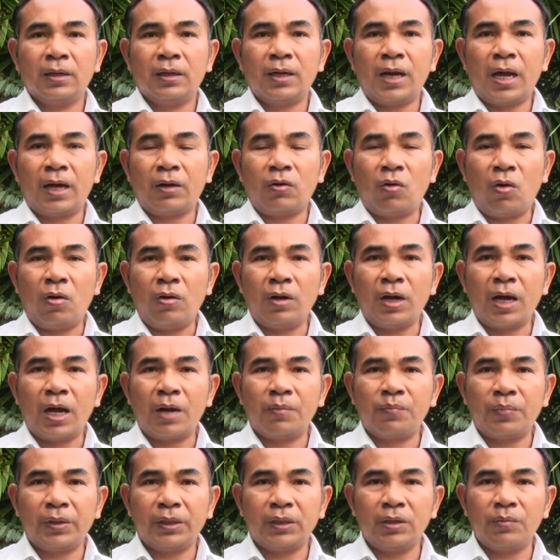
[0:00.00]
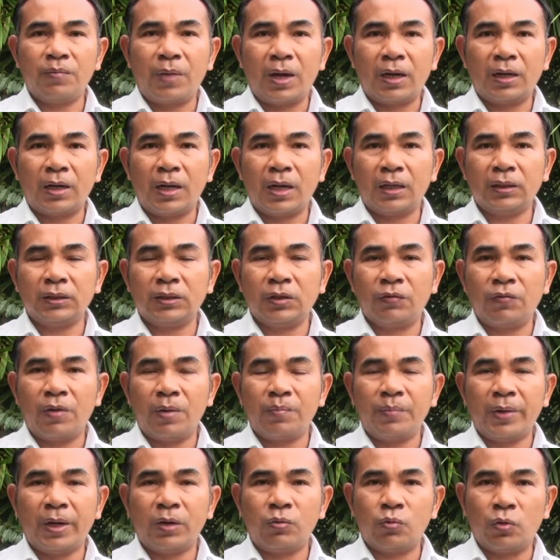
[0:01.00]
หลักของการปฏิบัตินั้นถือ
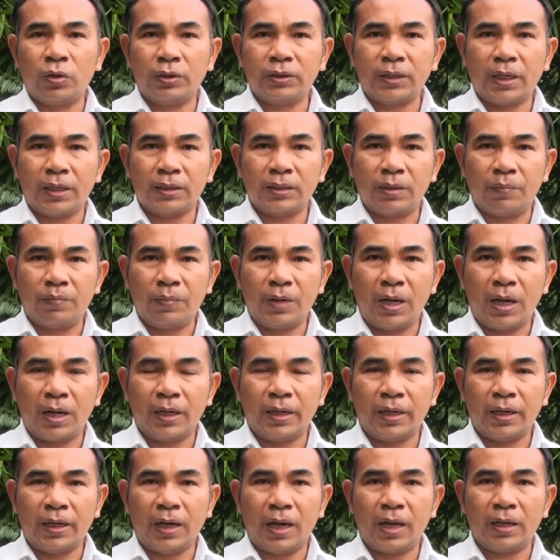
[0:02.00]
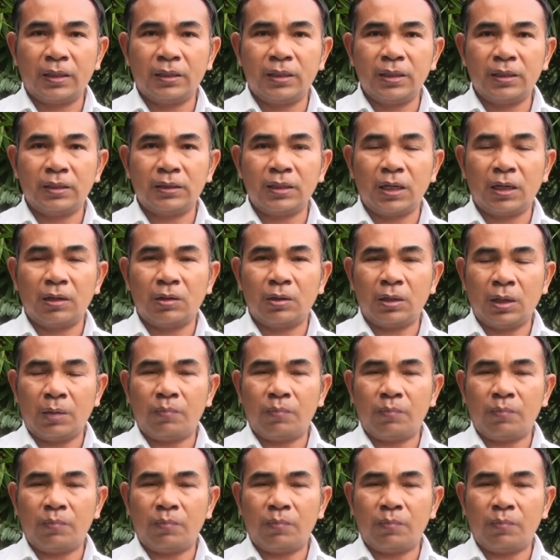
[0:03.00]
ว่าเป็นหัวใจสำคัญในการที่จะ